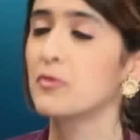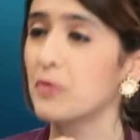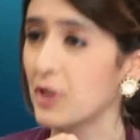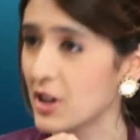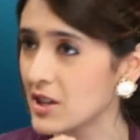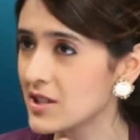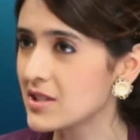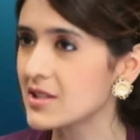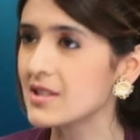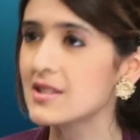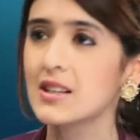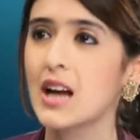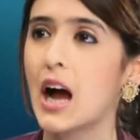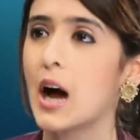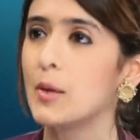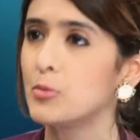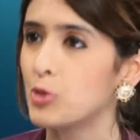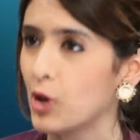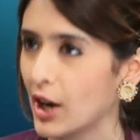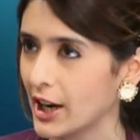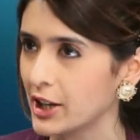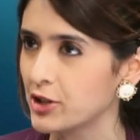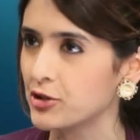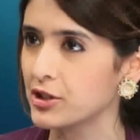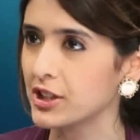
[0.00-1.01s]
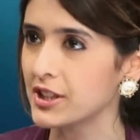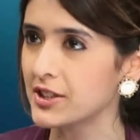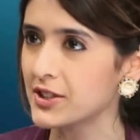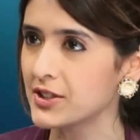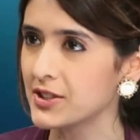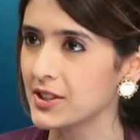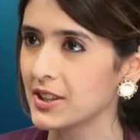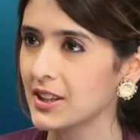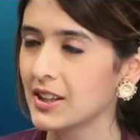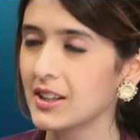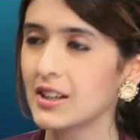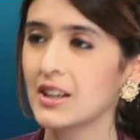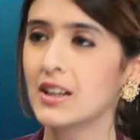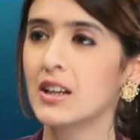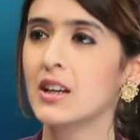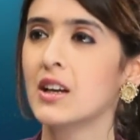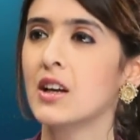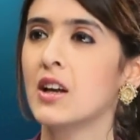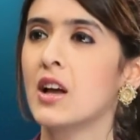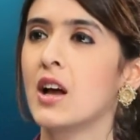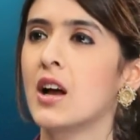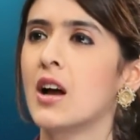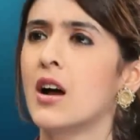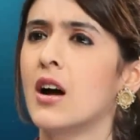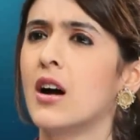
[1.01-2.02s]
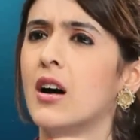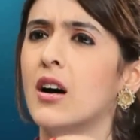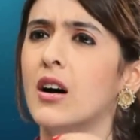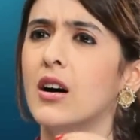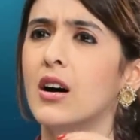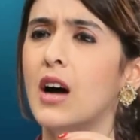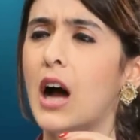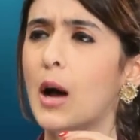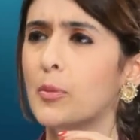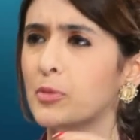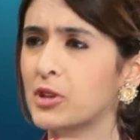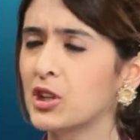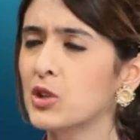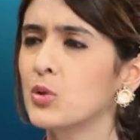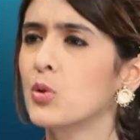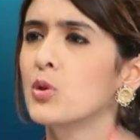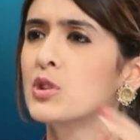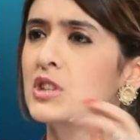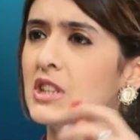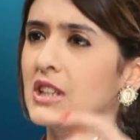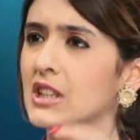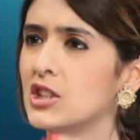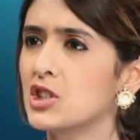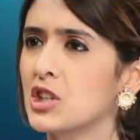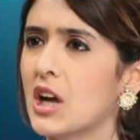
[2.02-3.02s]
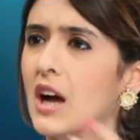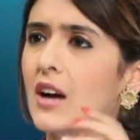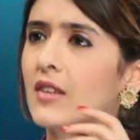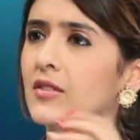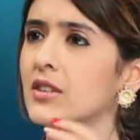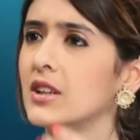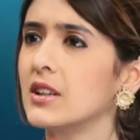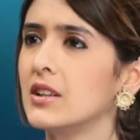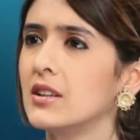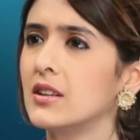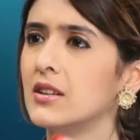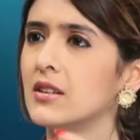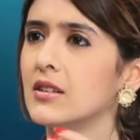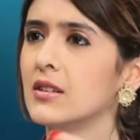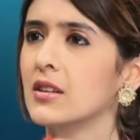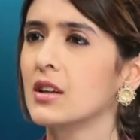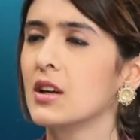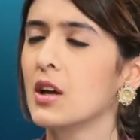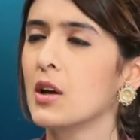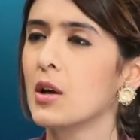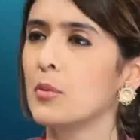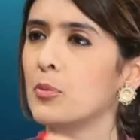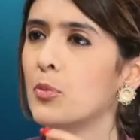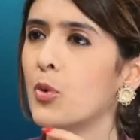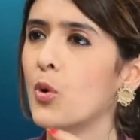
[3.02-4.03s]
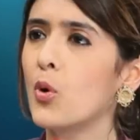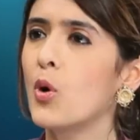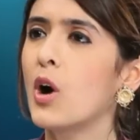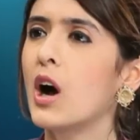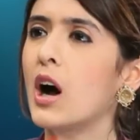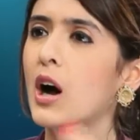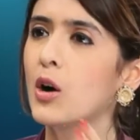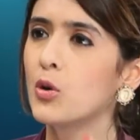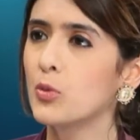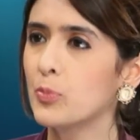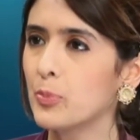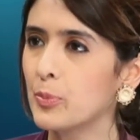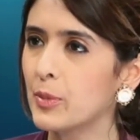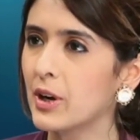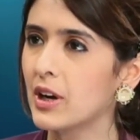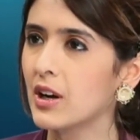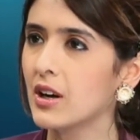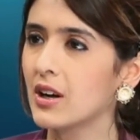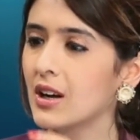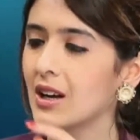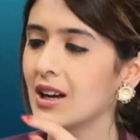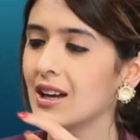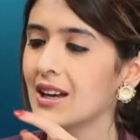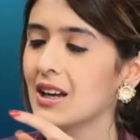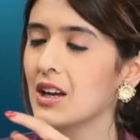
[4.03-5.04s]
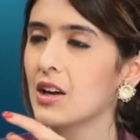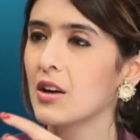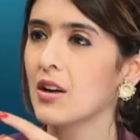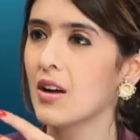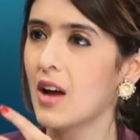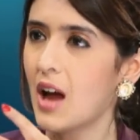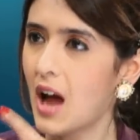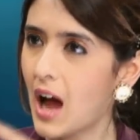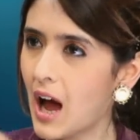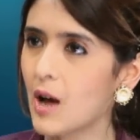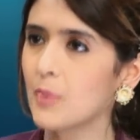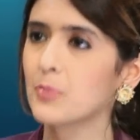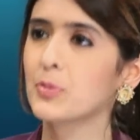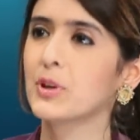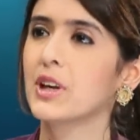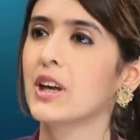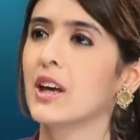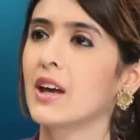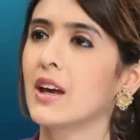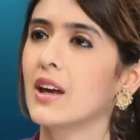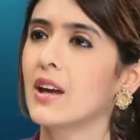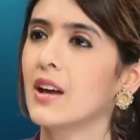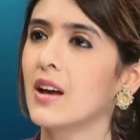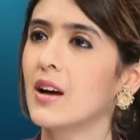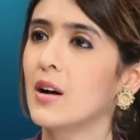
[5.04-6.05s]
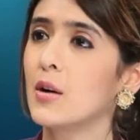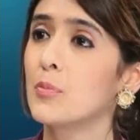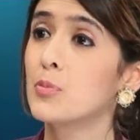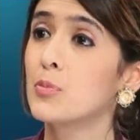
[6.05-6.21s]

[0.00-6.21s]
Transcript: फर्स्ट इज कार्बोहाइड्रेट्स आपकी रोटी चावल पोहा उपमा आपके